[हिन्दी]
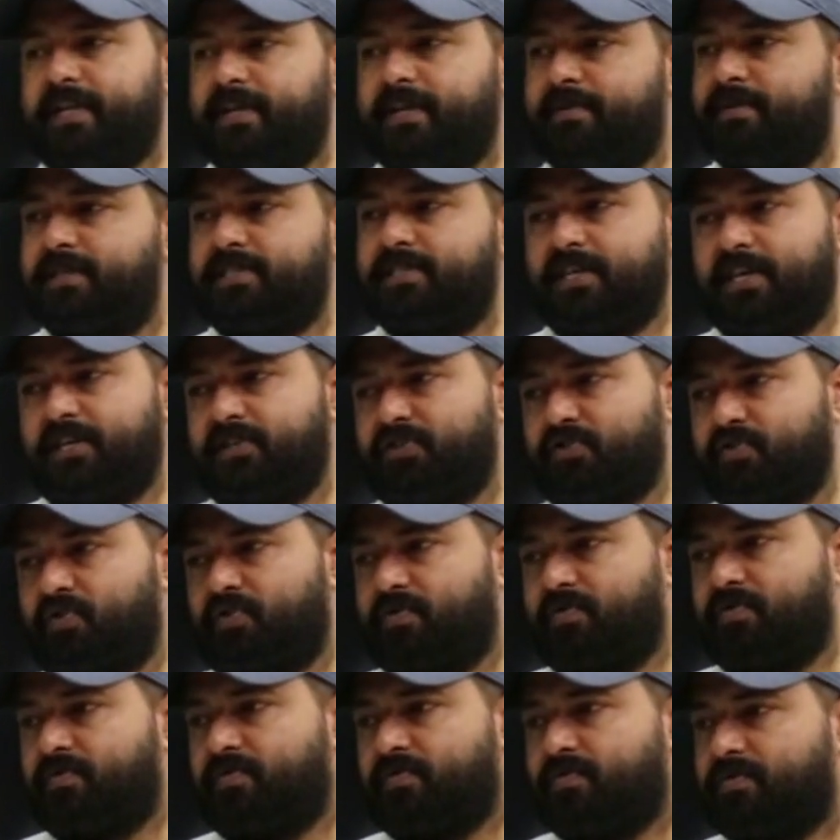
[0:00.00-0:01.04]
स्पीड में चेंज हो
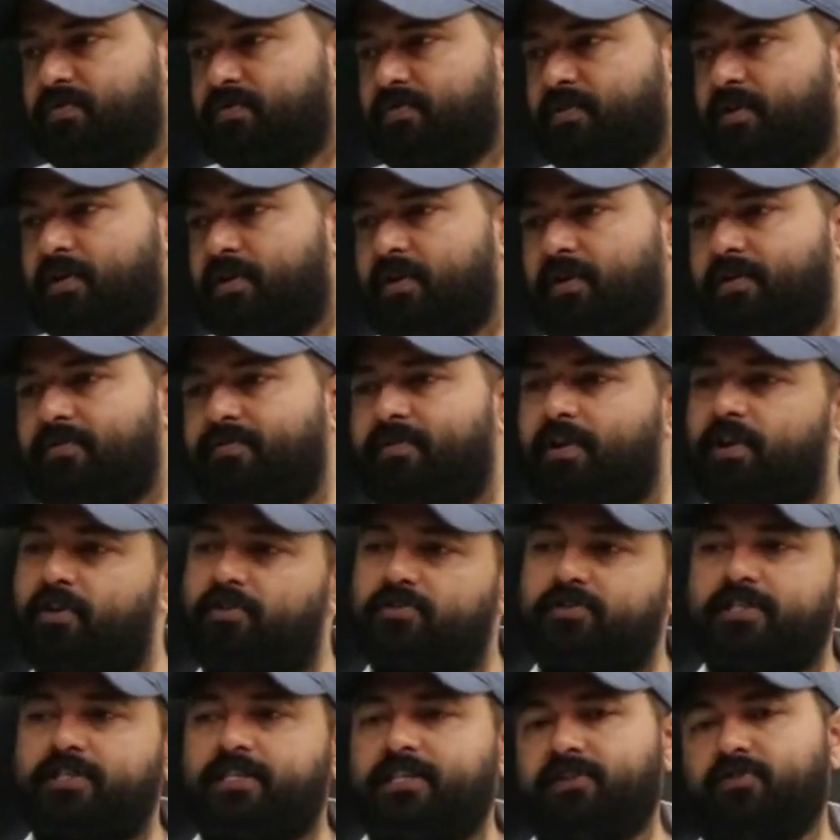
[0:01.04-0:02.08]

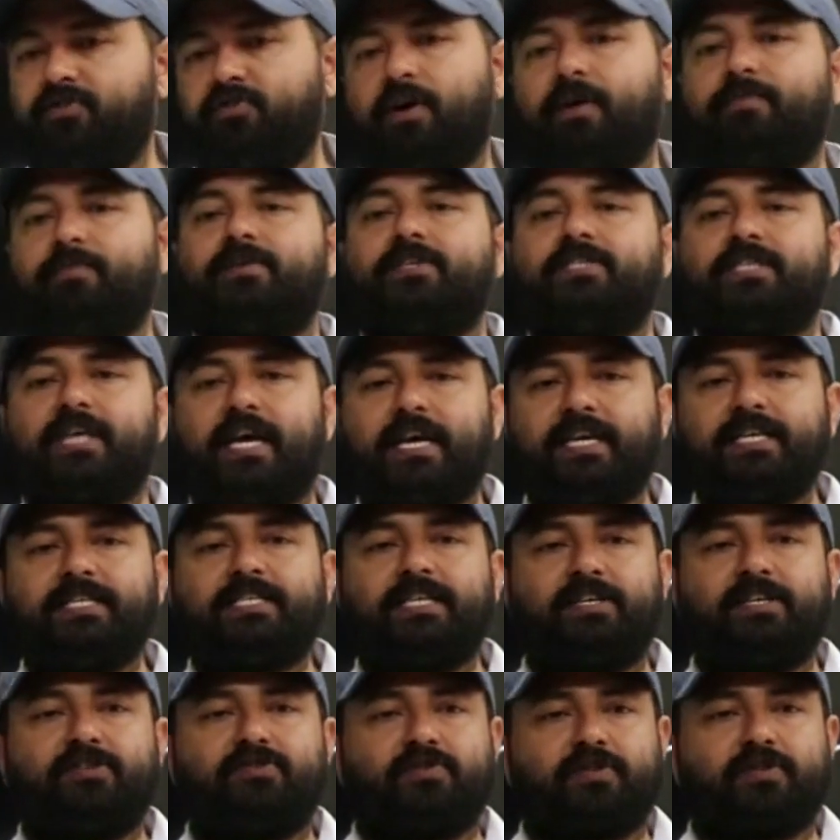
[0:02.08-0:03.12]
वेलोसिटी तो हमेशा ही
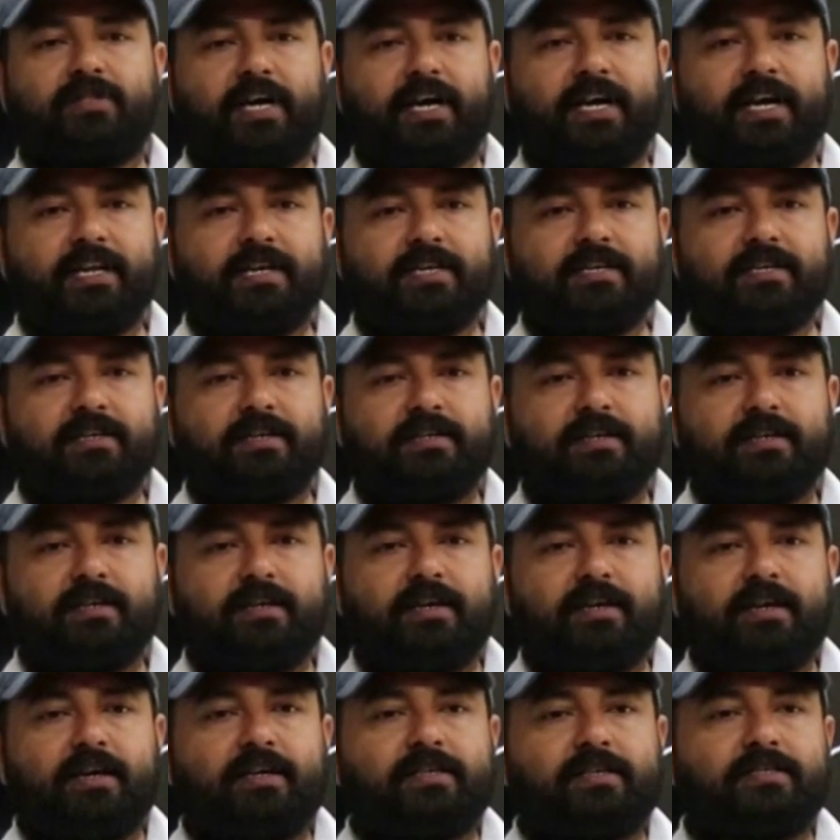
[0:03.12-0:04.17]
चेंज होता है ना
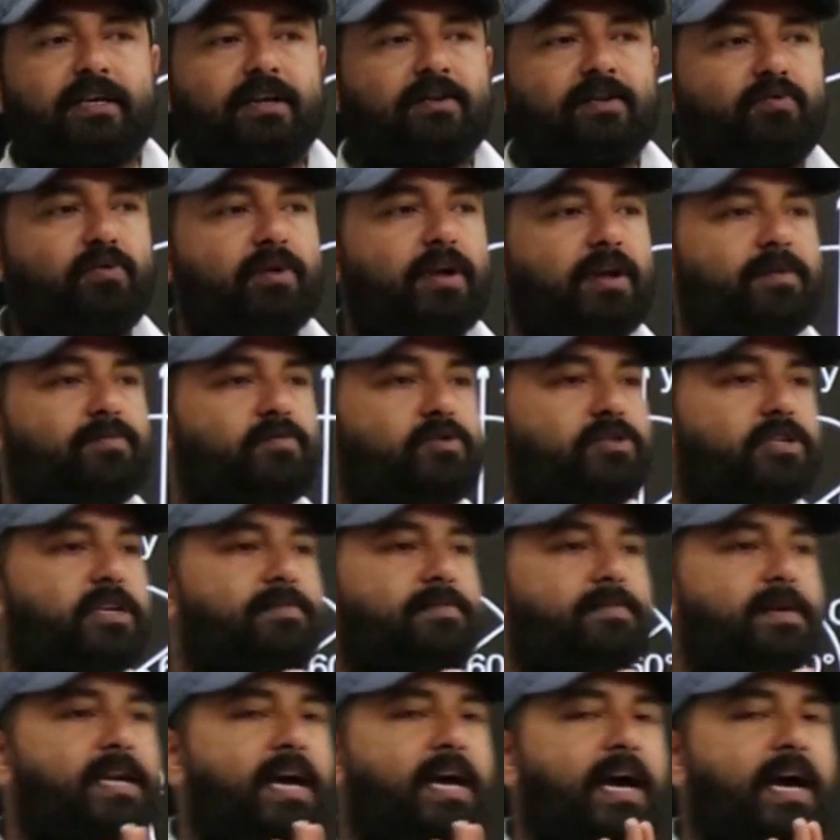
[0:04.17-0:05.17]
सर्कुलर मोशन